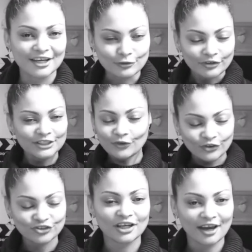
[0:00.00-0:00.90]
E o vídeo
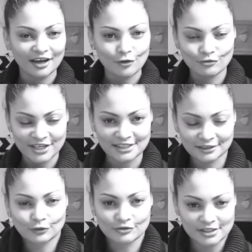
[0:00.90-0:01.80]
hoje é
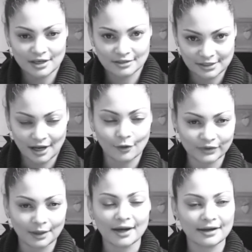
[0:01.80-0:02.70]
conversando com vocês, tá? O
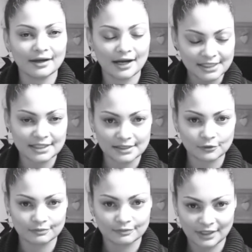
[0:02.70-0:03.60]
tema é
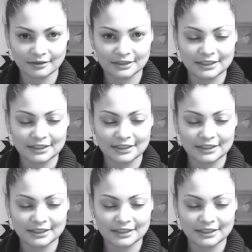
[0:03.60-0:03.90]
racismo, tá?